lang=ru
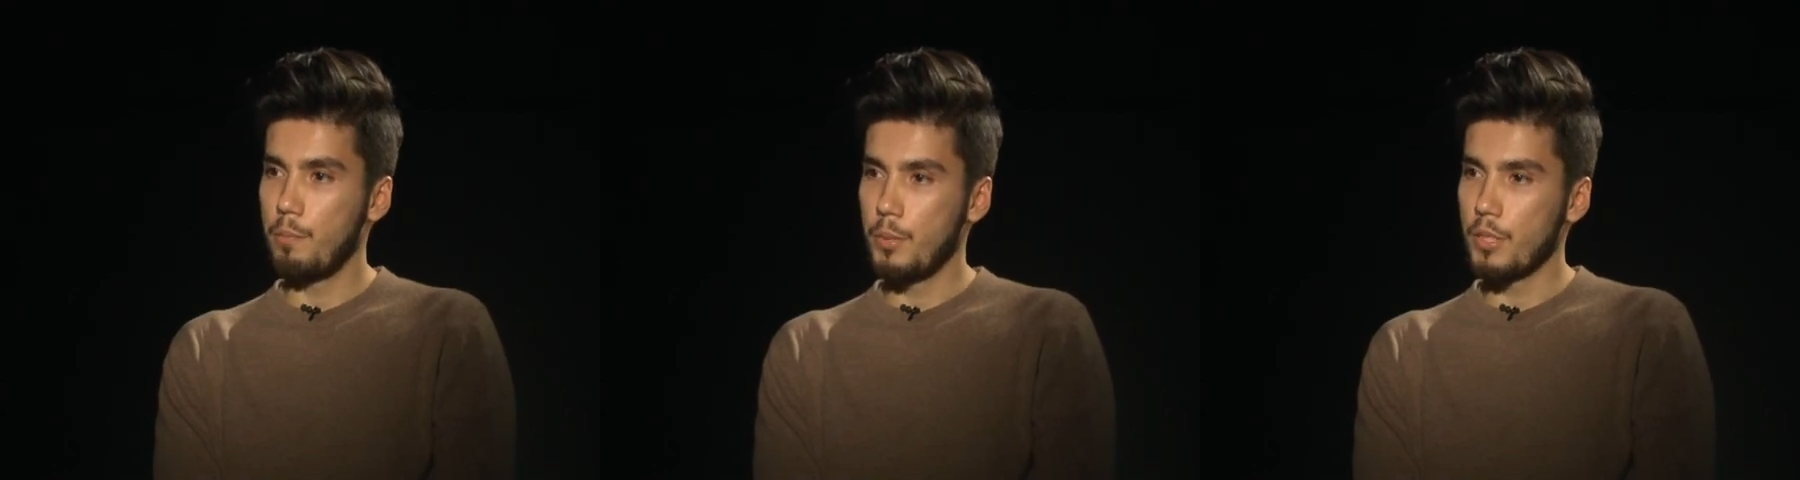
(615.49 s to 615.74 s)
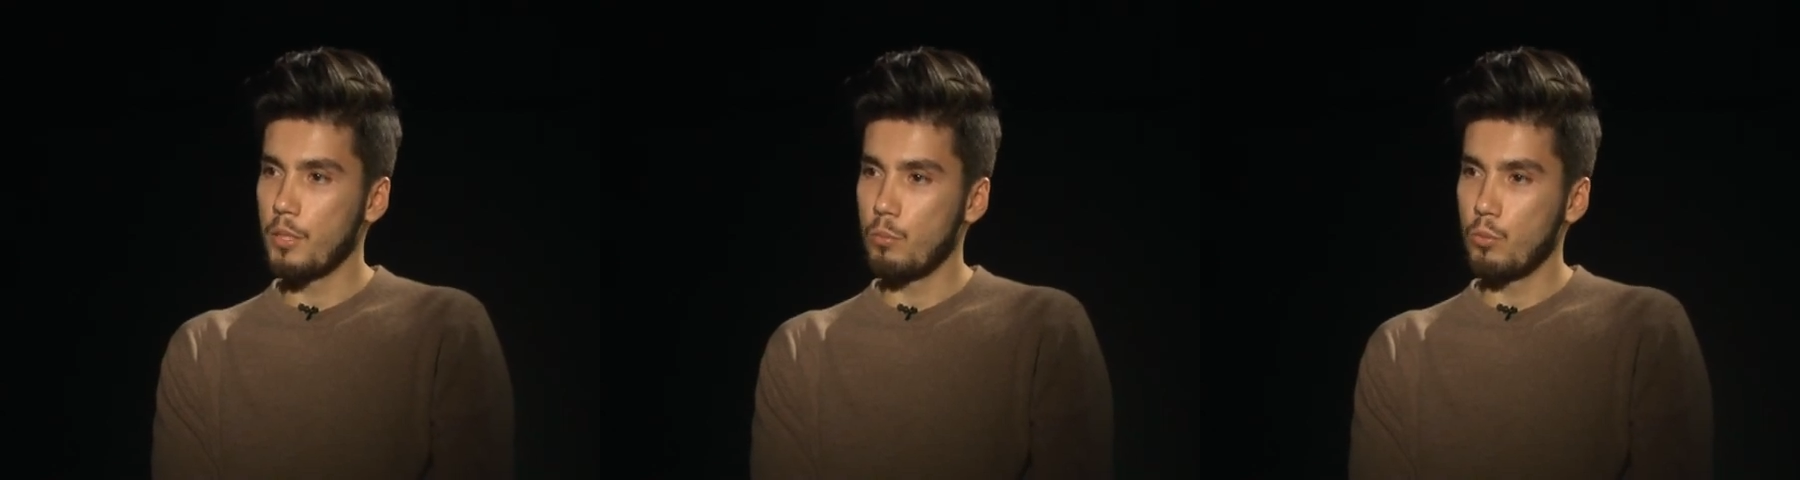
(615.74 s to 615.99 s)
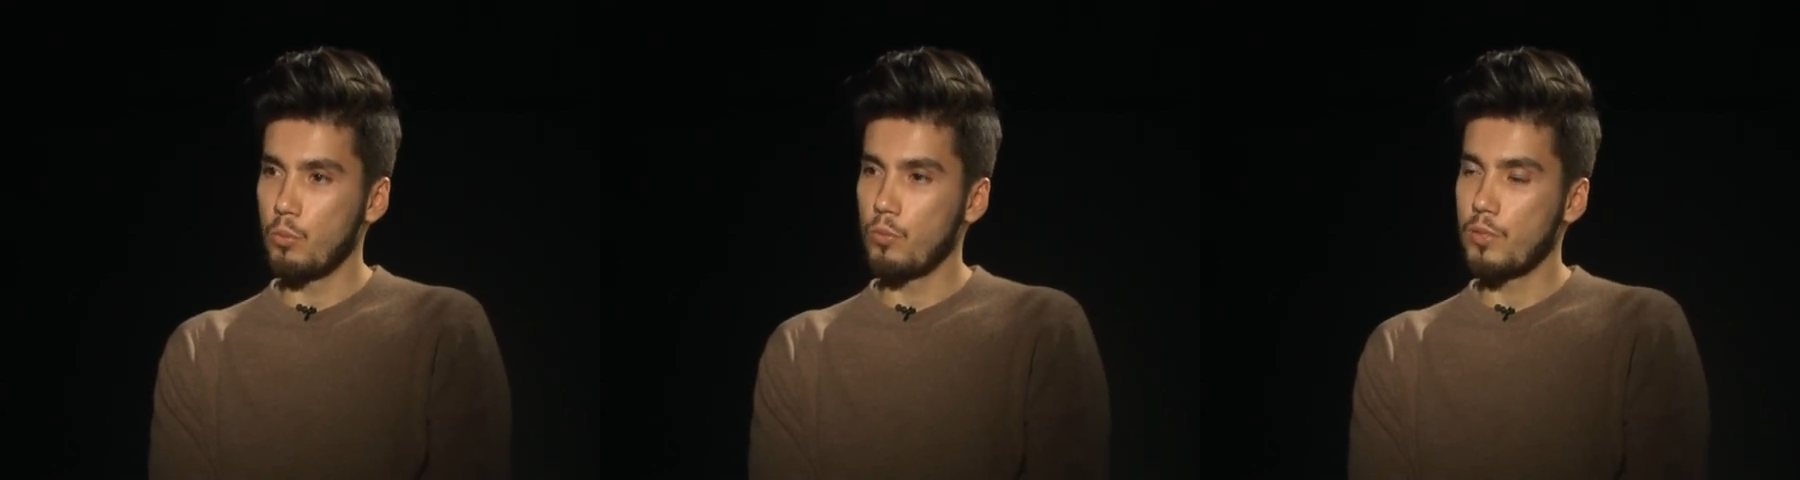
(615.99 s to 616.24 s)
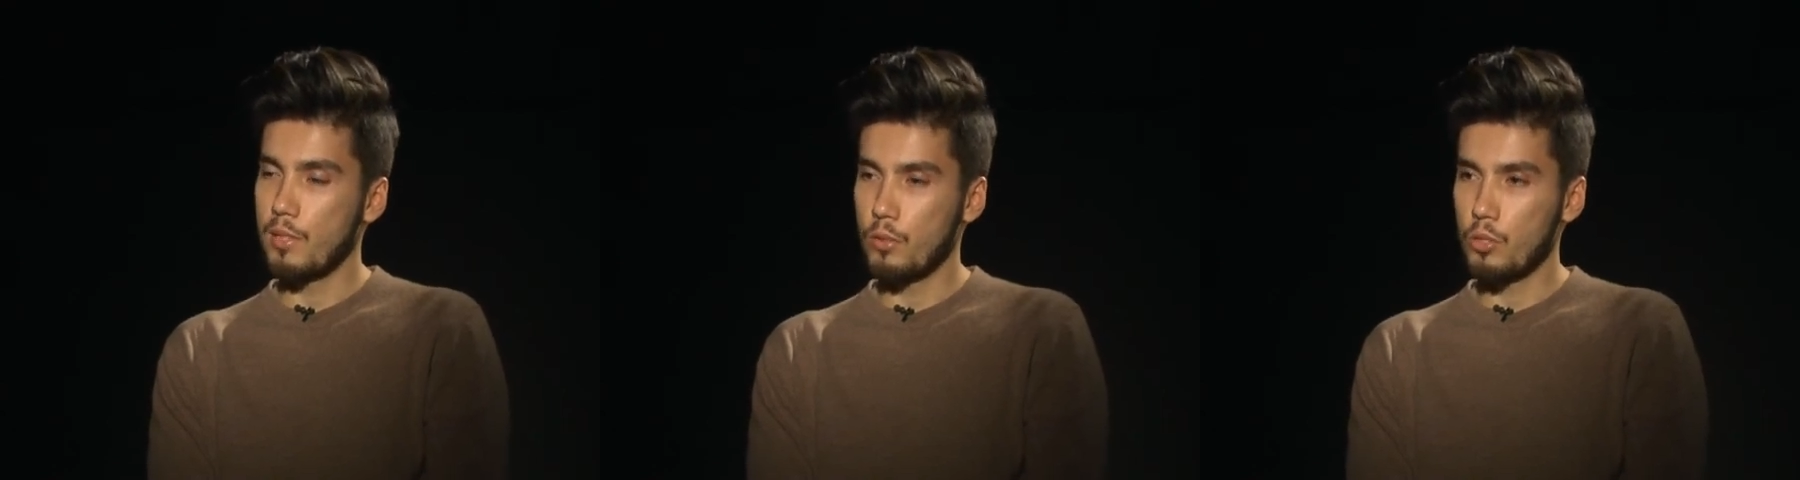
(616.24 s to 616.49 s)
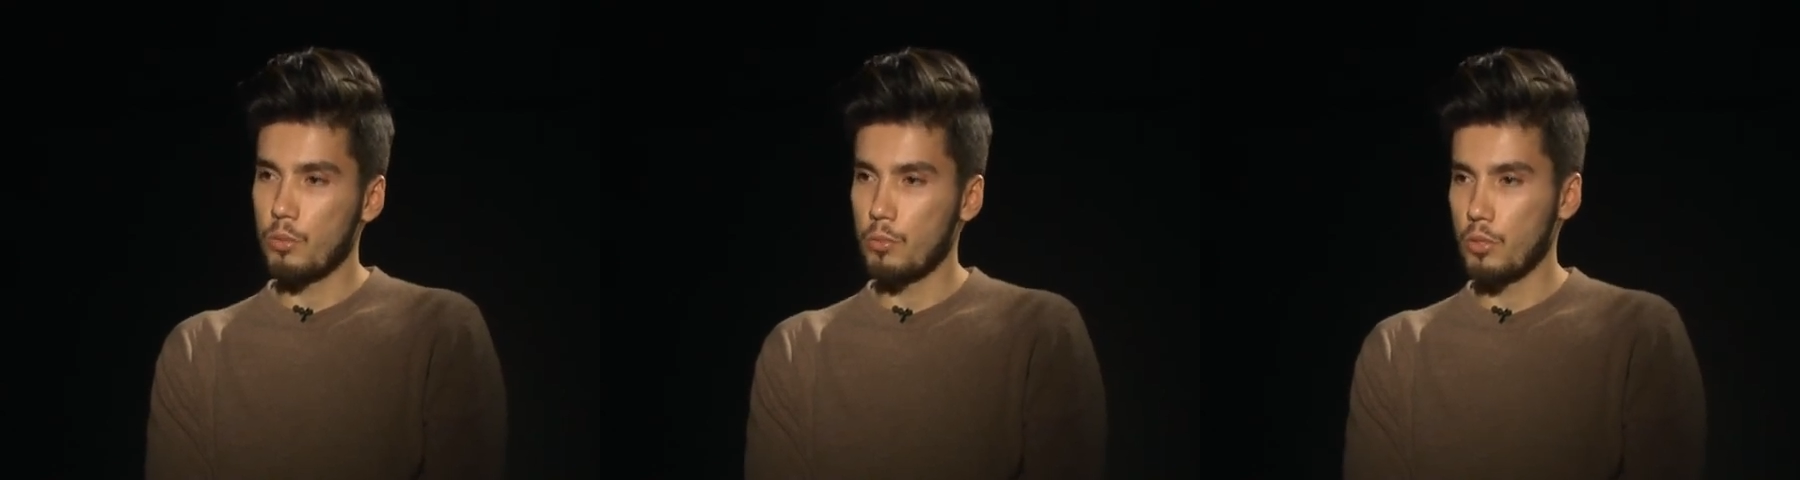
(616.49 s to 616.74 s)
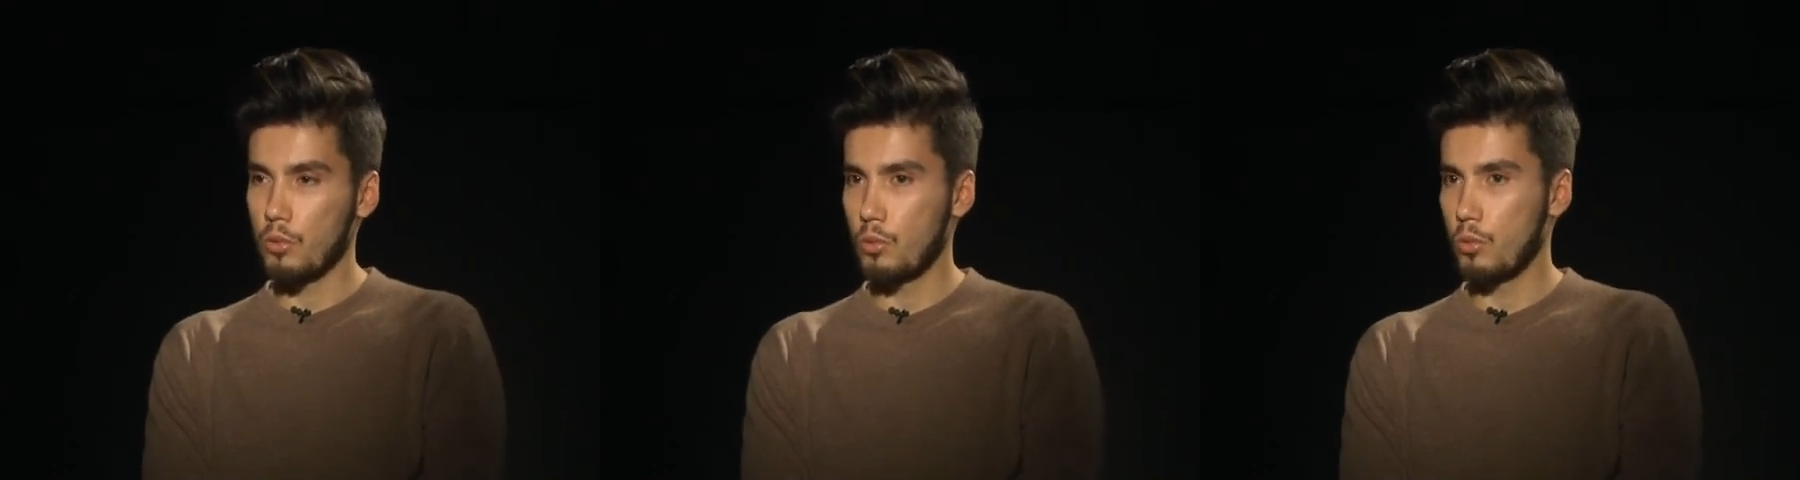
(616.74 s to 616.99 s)
Поэтому в следующем
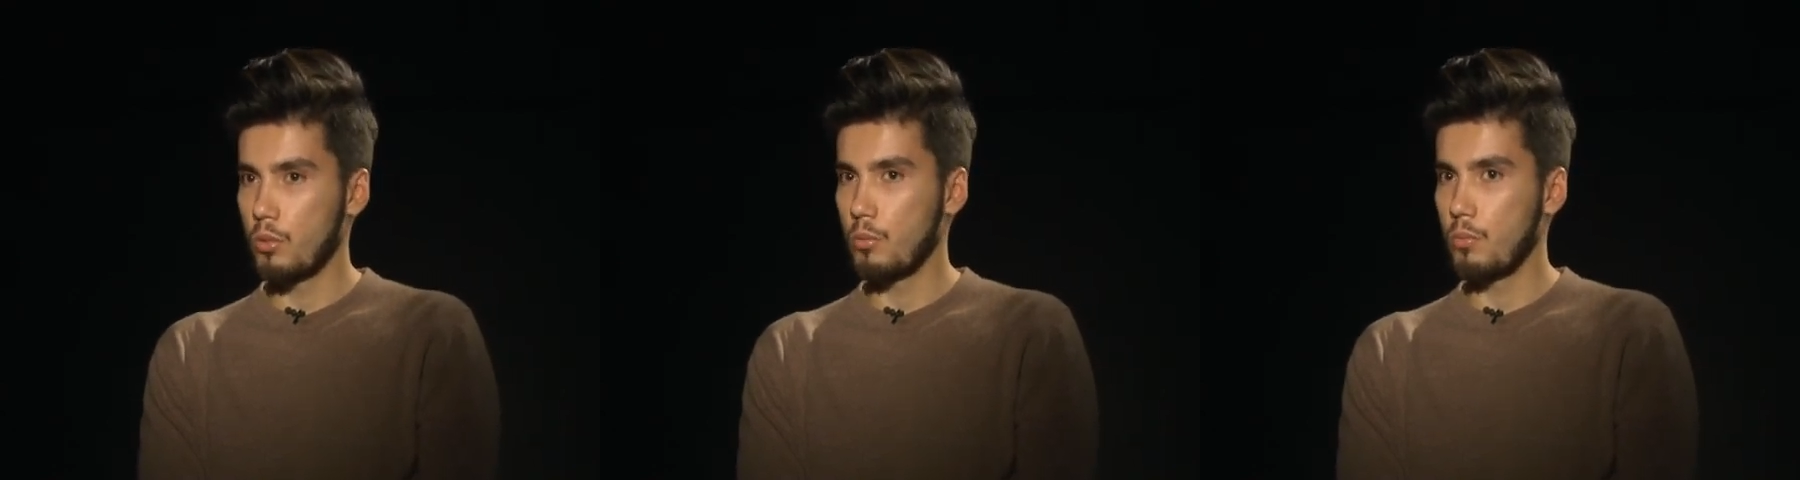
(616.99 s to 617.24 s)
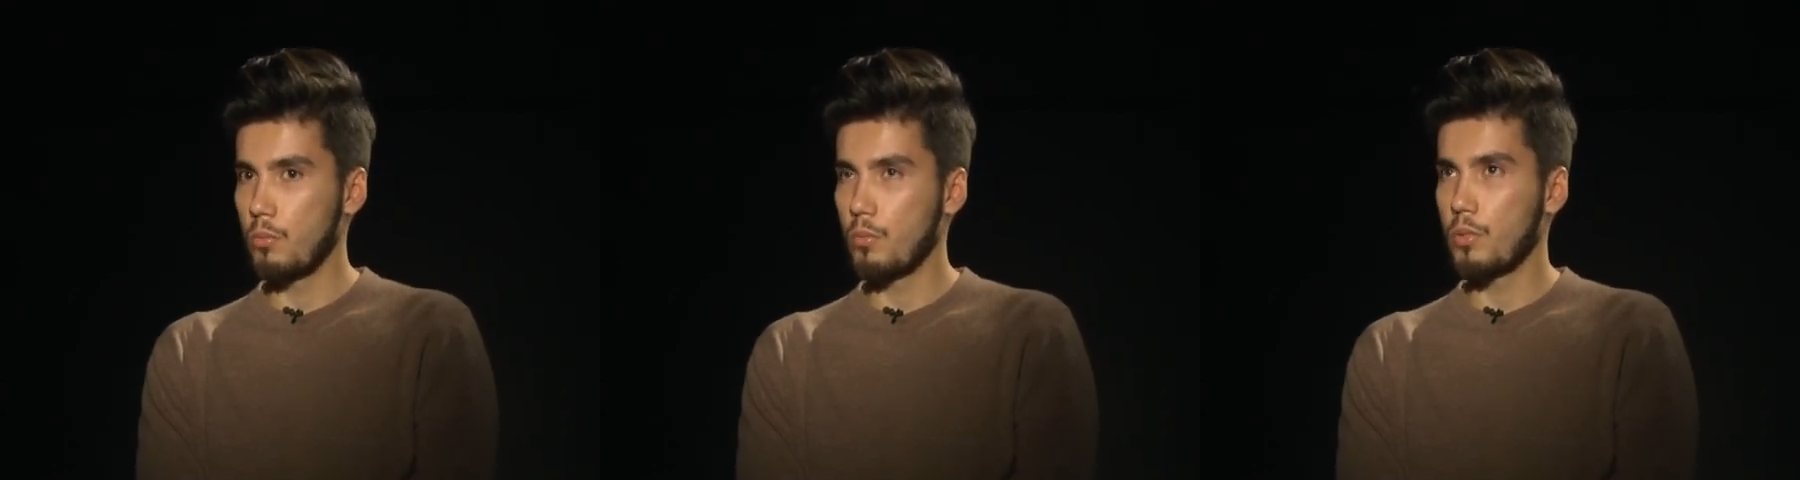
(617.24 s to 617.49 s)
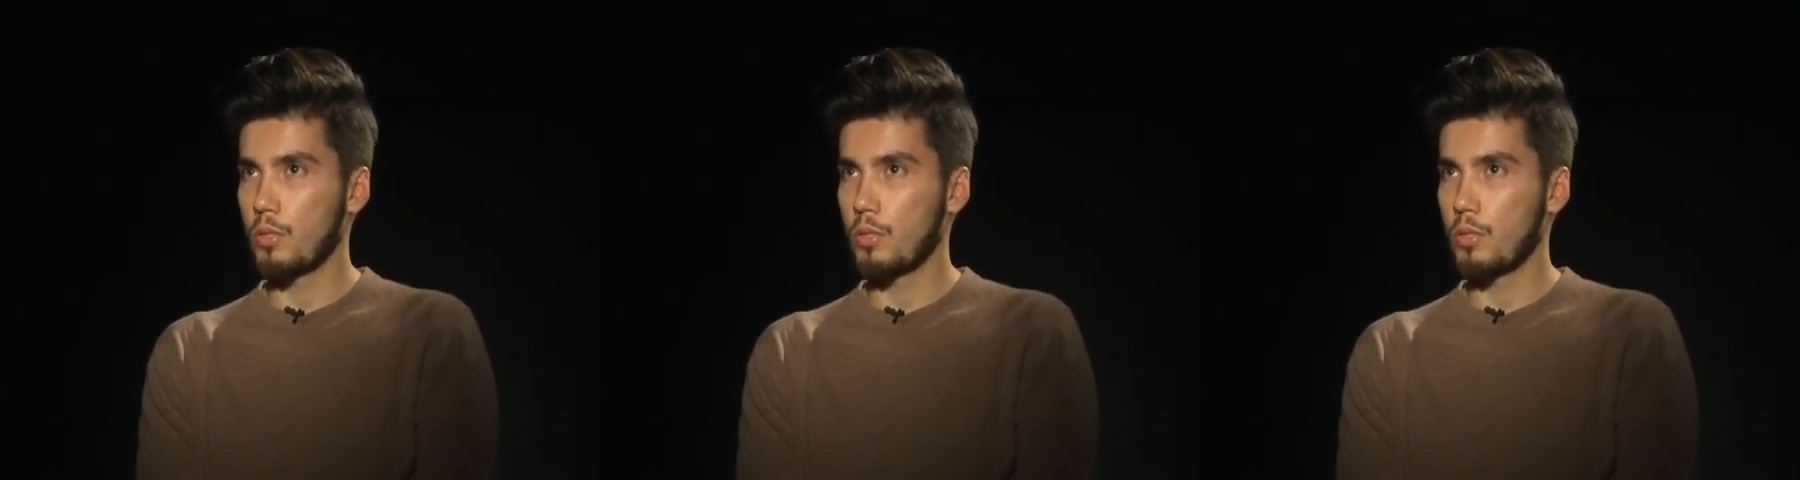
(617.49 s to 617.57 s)
сезоне